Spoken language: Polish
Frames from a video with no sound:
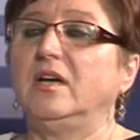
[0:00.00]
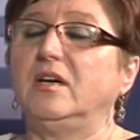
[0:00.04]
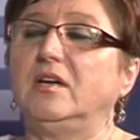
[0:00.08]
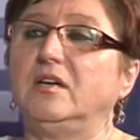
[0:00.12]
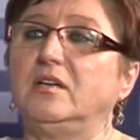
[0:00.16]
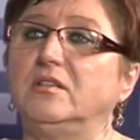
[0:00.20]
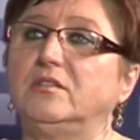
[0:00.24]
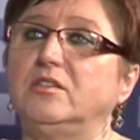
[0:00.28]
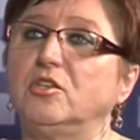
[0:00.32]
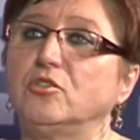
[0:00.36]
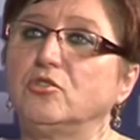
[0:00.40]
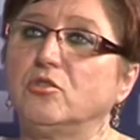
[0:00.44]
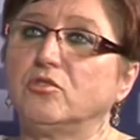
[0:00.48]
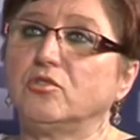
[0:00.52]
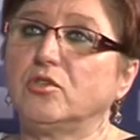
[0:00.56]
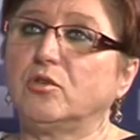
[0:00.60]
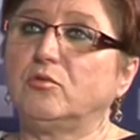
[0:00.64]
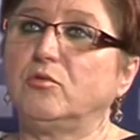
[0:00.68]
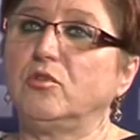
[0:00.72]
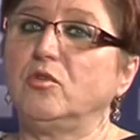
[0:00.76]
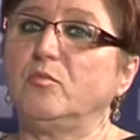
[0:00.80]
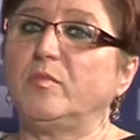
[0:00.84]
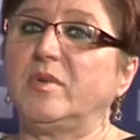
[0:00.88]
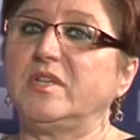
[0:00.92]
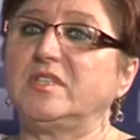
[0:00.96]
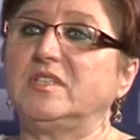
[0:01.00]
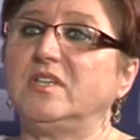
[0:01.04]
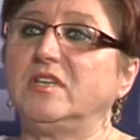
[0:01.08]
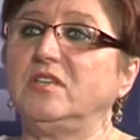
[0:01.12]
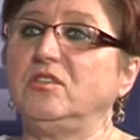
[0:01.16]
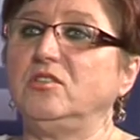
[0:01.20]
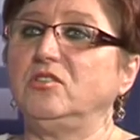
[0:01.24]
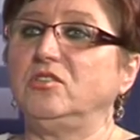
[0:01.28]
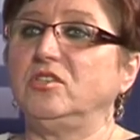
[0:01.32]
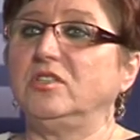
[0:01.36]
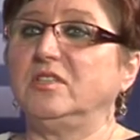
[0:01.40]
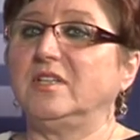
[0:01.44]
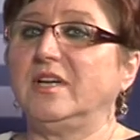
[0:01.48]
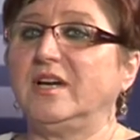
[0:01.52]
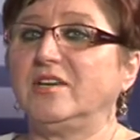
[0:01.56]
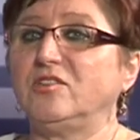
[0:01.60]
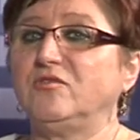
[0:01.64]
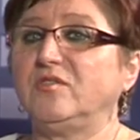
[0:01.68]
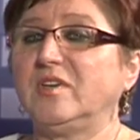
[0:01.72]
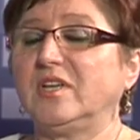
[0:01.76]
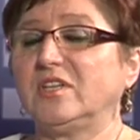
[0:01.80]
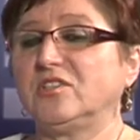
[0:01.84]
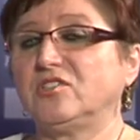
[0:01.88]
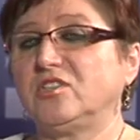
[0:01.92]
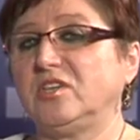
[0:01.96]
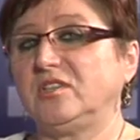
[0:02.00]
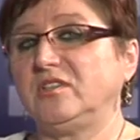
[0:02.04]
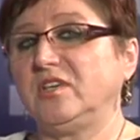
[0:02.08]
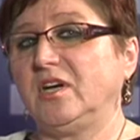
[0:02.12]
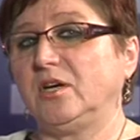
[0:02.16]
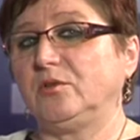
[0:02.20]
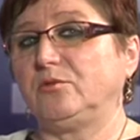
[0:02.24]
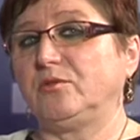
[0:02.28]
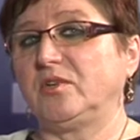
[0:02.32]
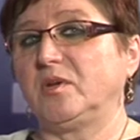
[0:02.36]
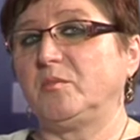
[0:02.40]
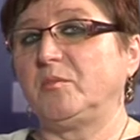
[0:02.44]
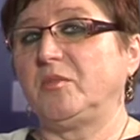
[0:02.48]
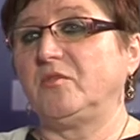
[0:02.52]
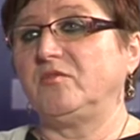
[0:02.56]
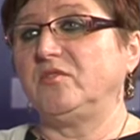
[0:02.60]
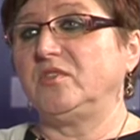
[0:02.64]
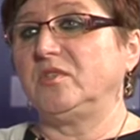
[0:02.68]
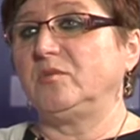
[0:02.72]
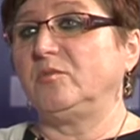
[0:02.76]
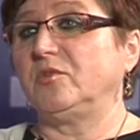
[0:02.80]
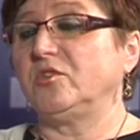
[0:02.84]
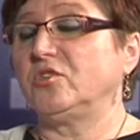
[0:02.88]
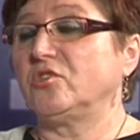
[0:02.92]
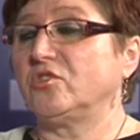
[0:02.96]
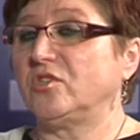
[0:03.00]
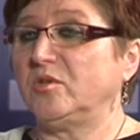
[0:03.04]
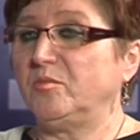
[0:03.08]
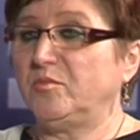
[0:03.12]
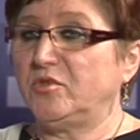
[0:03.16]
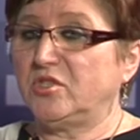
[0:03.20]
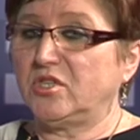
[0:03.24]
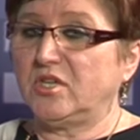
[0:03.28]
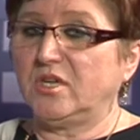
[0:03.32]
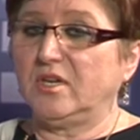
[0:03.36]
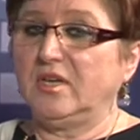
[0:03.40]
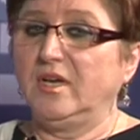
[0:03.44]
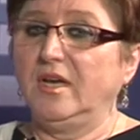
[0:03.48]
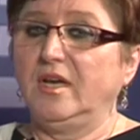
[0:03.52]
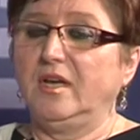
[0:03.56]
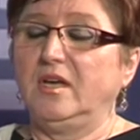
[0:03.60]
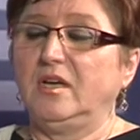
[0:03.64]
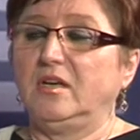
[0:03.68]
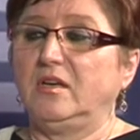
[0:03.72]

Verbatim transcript: E, też oczekują pacjenci na świadczenia, które powinny być szybciej